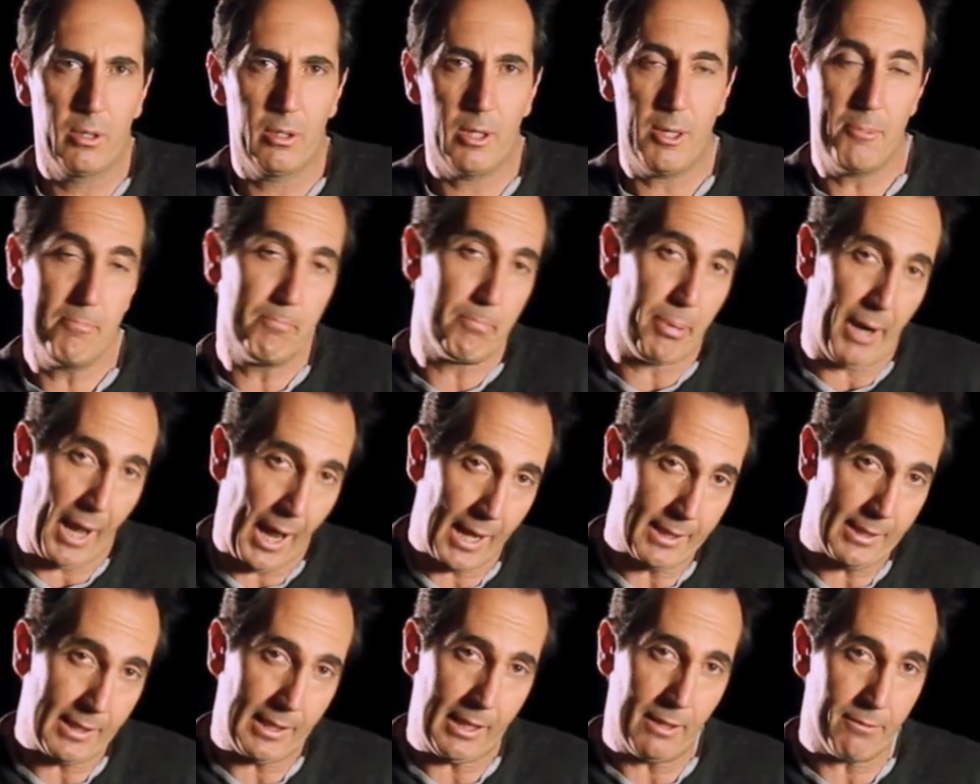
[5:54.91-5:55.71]
In
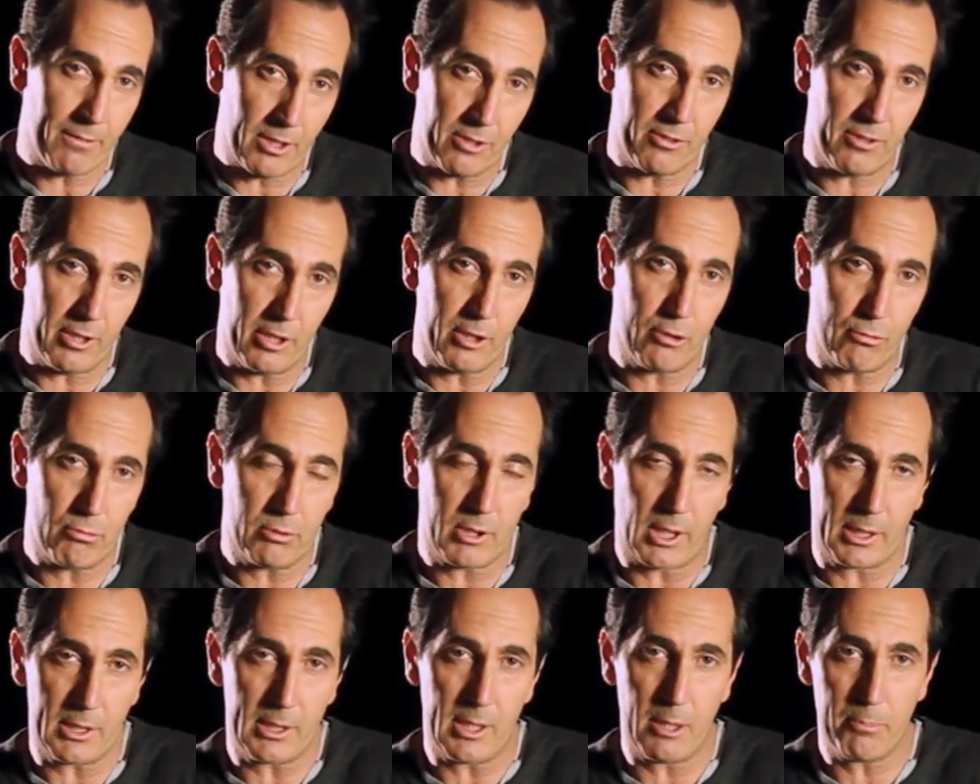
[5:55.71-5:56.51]
pratica, visti i
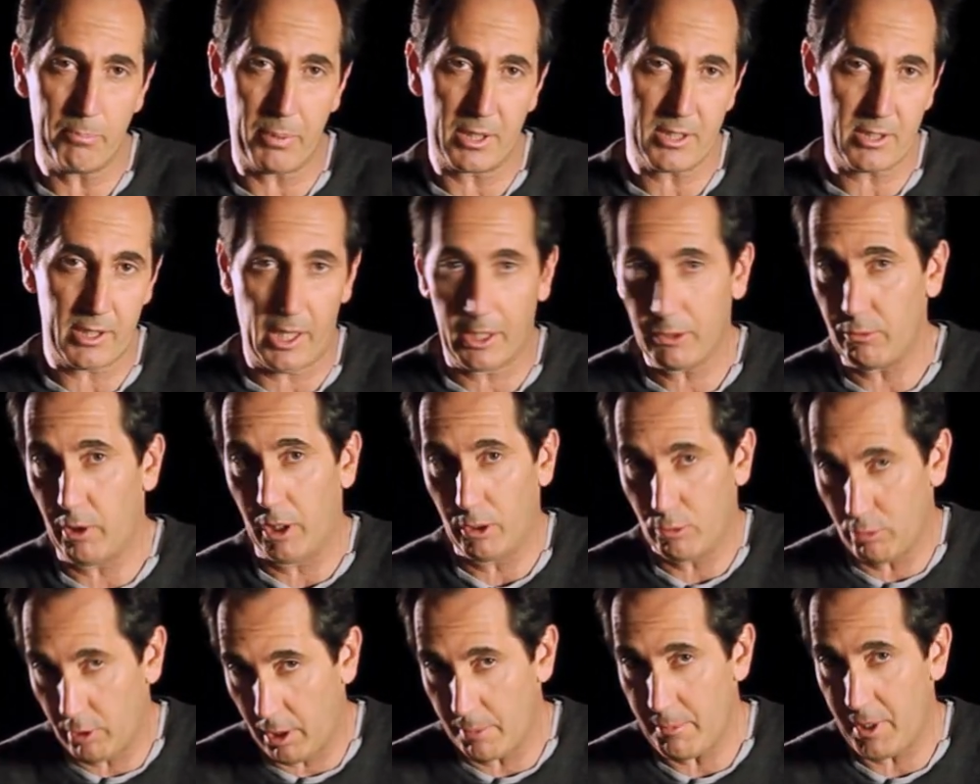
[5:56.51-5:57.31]
risultati del passato,
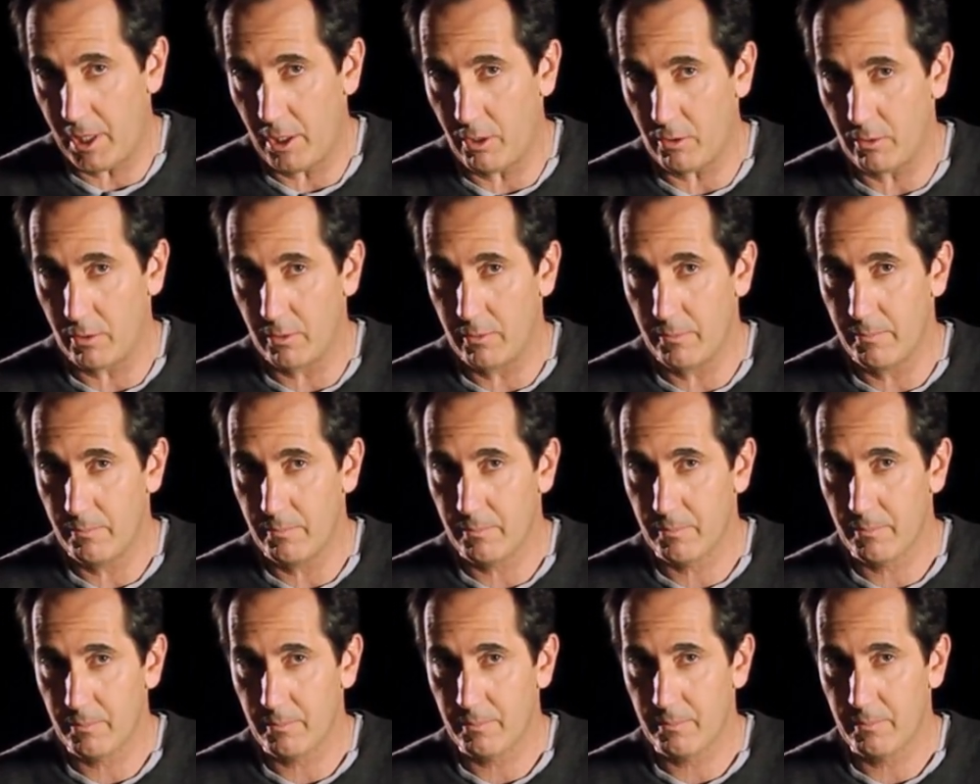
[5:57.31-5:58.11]
ancora meno.
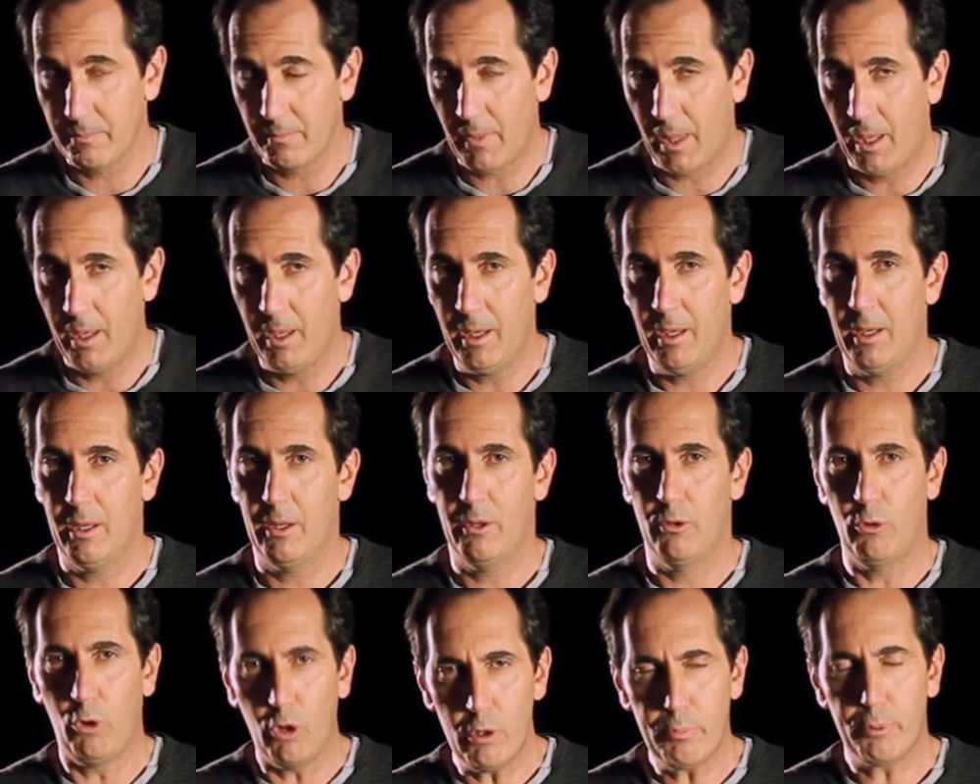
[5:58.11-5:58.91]

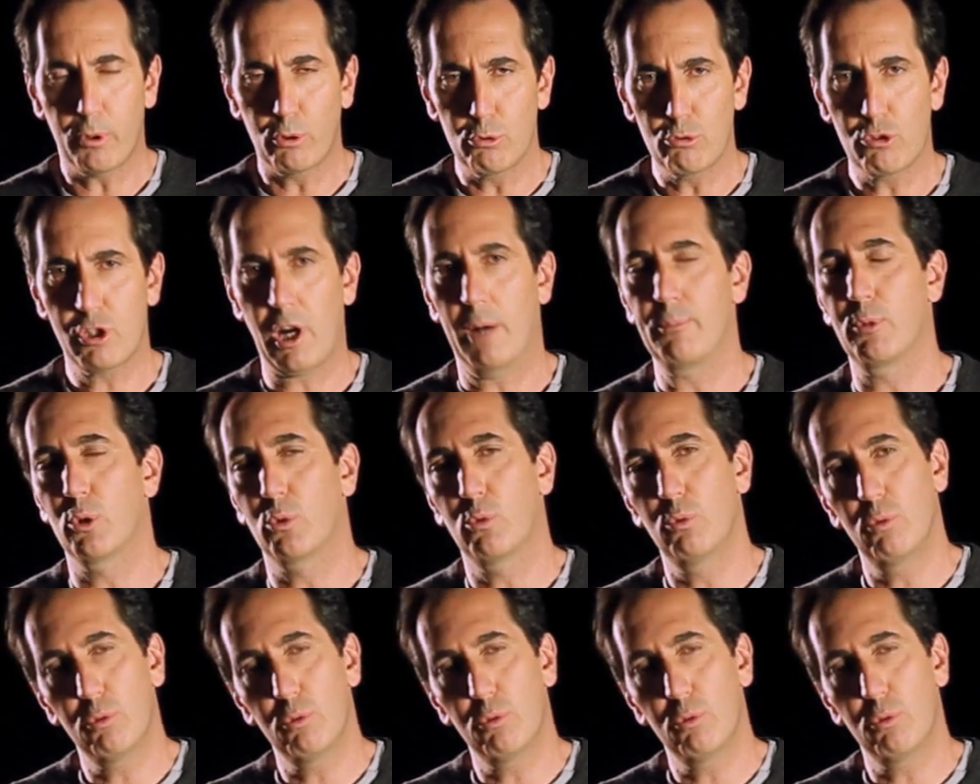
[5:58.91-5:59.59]
Noi produciamo